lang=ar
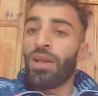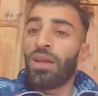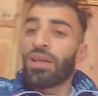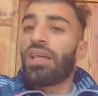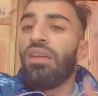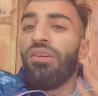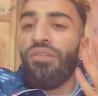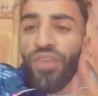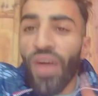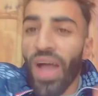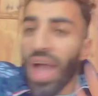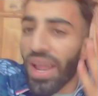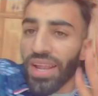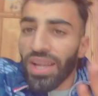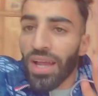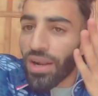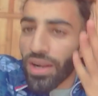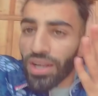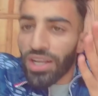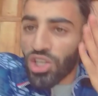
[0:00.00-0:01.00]
كيف
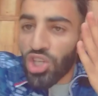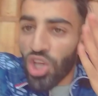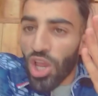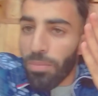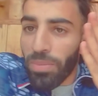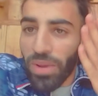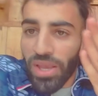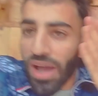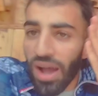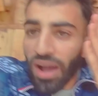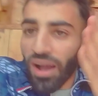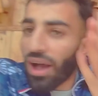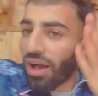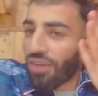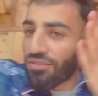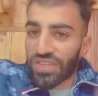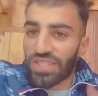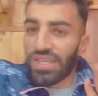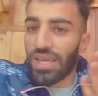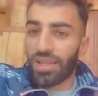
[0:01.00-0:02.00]
احنا رانا جايبينها
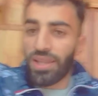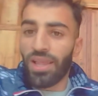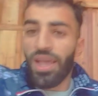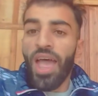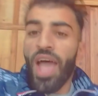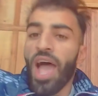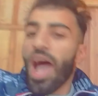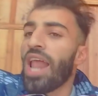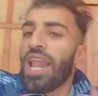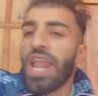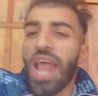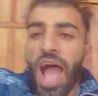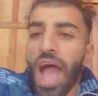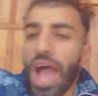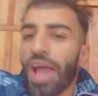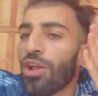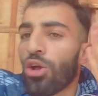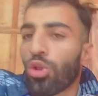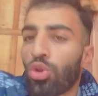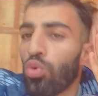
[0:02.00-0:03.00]
قافزين على
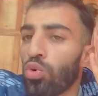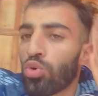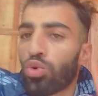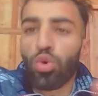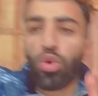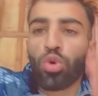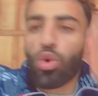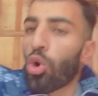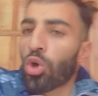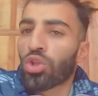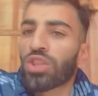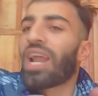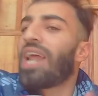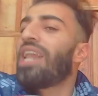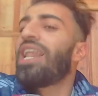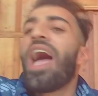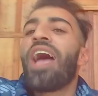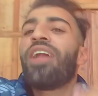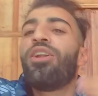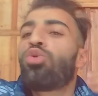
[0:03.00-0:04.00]
احنا توجور كونتر
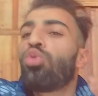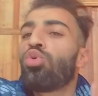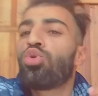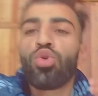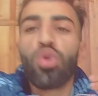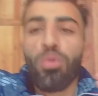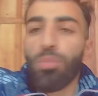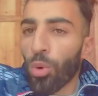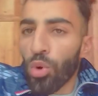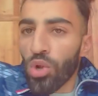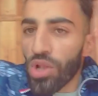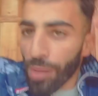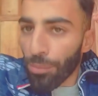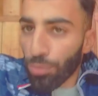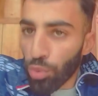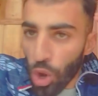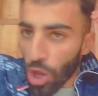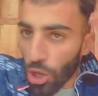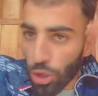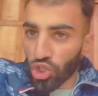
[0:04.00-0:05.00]
على احنا توجور نبغوا
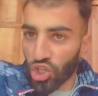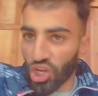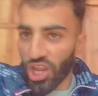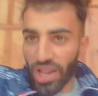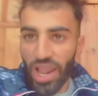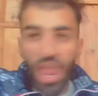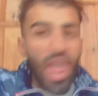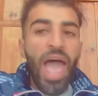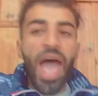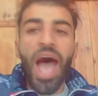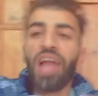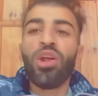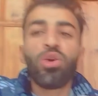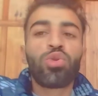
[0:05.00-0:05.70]
نلعبوها رجال على